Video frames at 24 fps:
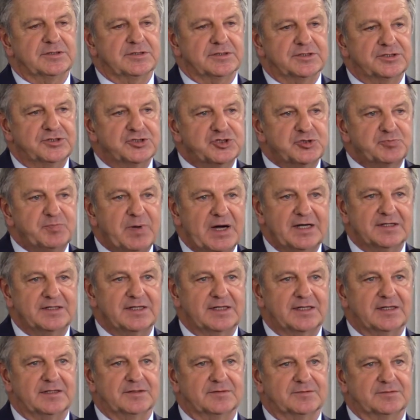
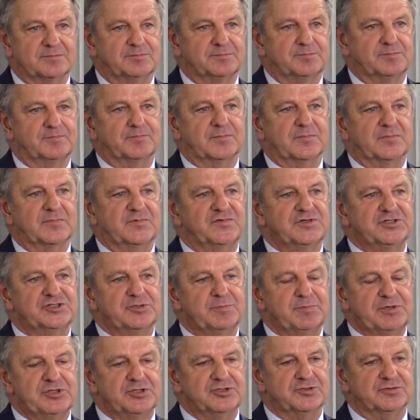Hiszpania
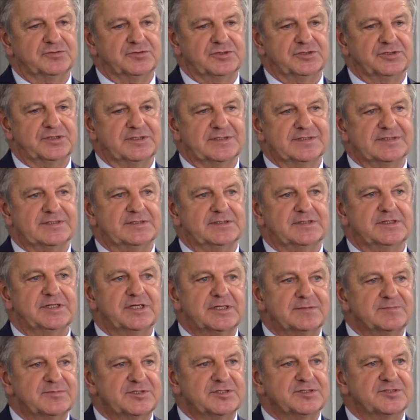250 tysięcy,
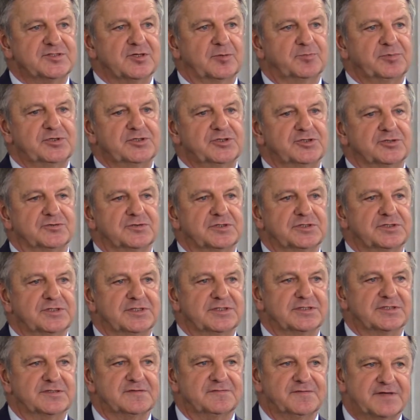Niemcy 150
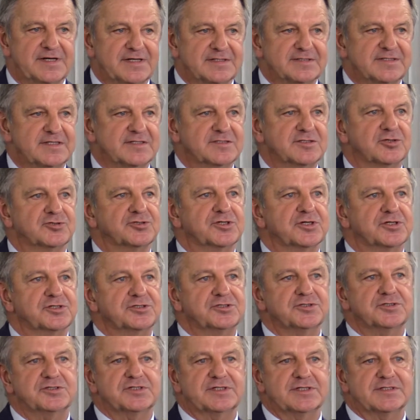tysięcy, Francja
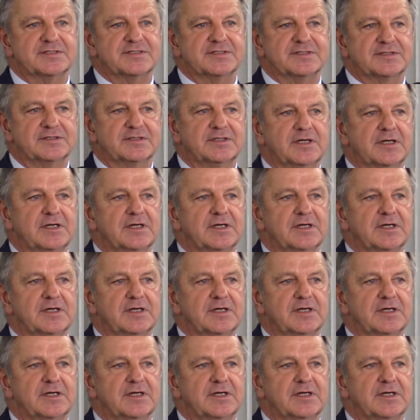140 tysięcy.